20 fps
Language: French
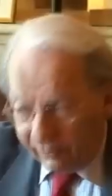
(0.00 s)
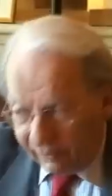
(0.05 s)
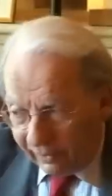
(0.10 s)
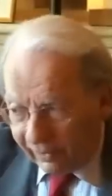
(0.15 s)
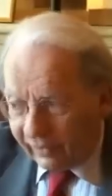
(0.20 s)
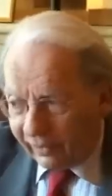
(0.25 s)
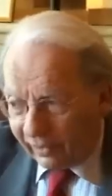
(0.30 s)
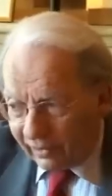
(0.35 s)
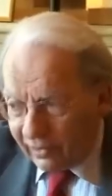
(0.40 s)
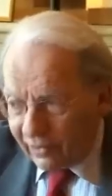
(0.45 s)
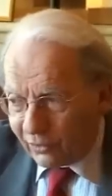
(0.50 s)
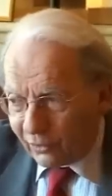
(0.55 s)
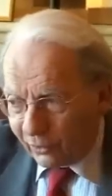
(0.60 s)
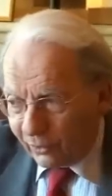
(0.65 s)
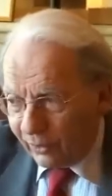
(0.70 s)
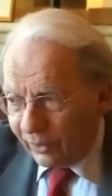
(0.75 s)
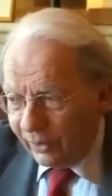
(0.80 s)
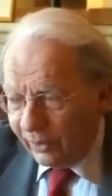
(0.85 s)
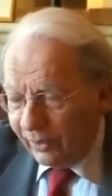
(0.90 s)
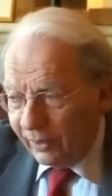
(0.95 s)
la crise
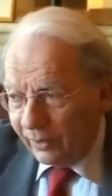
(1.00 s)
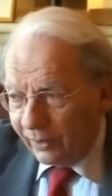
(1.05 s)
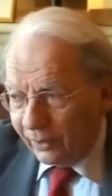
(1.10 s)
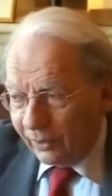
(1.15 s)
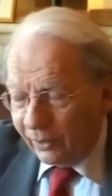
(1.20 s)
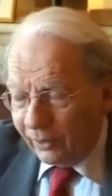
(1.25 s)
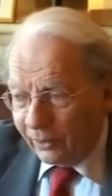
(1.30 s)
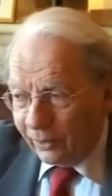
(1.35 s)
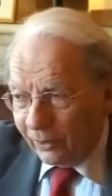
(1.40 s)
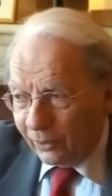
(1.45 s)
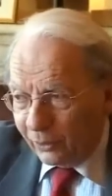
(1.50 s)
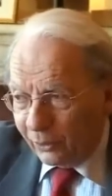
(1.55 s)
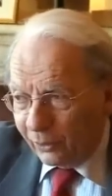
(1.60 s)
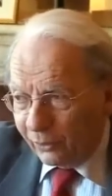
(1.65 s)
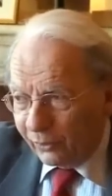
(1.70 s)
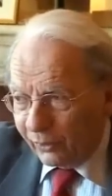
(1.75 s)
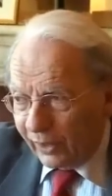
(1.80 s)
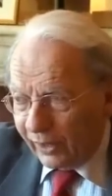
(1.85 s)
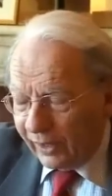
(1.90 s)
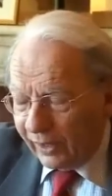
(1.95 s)

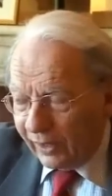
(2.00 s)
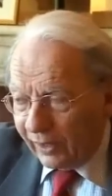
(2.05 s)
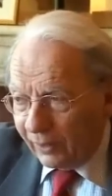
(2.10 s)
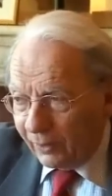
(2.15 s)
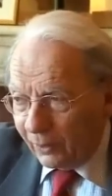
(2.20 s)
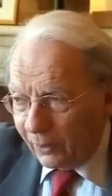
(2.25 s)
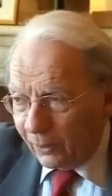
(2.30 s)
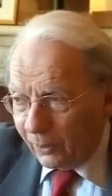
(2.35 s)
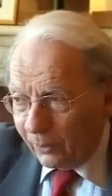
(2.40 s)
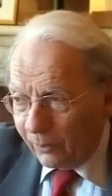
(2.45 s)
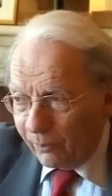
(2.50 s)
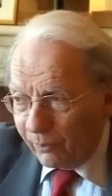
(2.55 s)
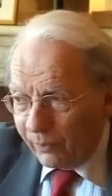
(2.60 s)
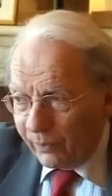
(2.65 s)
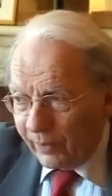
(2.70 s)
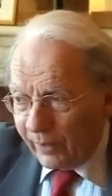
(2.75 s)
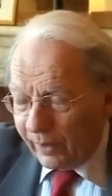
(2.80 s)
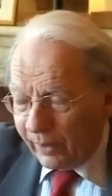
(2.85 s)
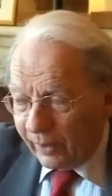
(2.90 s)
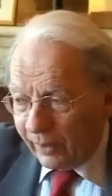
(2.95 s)
devrait...
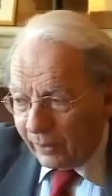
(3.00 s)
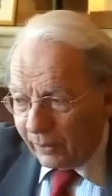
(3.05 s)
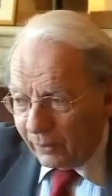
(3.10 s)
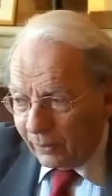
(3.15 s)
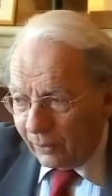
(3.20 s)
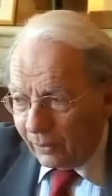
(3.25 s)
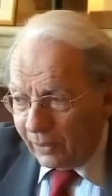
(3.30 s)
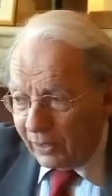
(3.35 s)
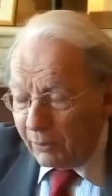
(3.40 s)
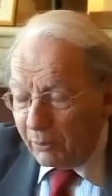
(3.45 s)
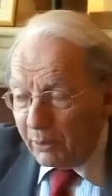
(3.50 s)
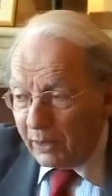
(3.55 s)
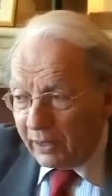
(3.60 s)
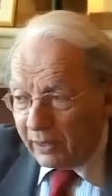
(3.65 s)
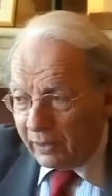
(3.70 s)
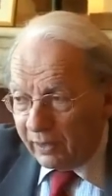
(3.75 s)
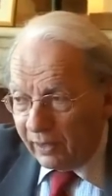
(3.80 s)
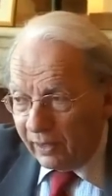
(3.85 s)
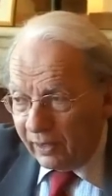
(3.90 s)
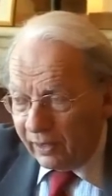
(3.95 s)
Euh,
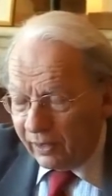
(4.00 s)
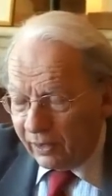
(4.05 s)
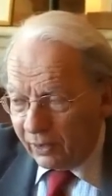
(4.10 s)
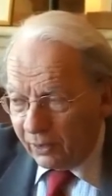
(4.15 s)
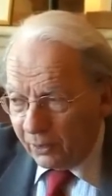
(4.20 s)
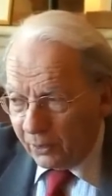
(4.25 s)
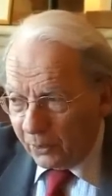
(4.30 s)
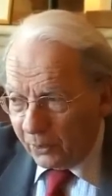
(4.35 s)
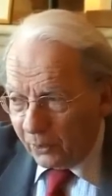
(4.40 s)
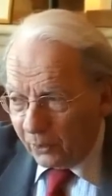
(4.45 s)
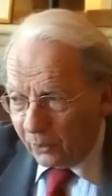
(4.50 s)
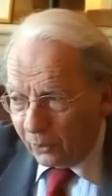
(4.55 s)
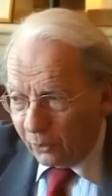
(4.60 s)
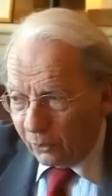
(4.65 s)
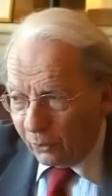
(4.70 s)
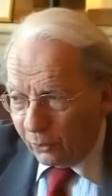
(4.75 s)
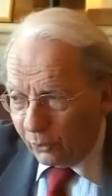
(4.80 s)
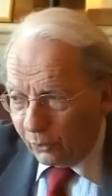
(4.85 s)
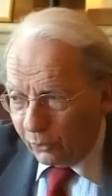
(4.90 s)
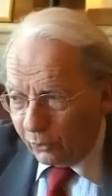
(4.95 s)
limiter
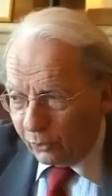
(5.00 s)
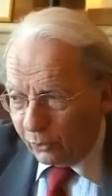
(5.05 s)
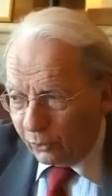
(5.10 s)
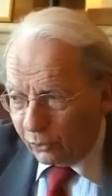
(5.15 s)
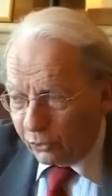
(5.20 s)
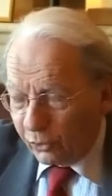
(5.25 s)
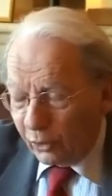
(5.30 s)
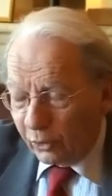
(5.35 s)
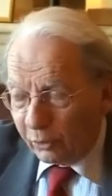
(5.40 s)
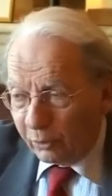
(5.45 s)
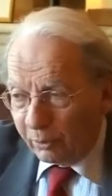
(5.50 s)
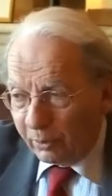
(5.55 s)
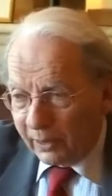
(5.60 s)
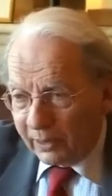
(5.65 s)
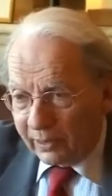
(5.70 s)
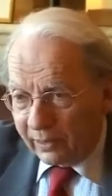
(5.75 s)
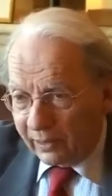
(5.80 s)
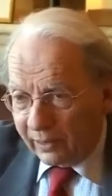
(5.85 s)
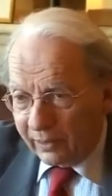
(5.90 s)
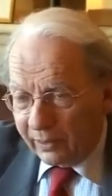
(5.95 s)
euh, ce genre de
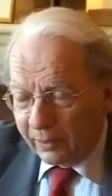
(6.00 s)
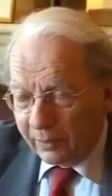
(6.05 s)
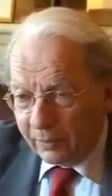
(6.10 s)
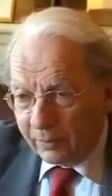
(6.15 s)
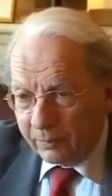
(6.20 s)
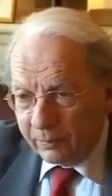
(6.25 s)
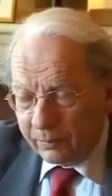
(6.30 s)
pratique.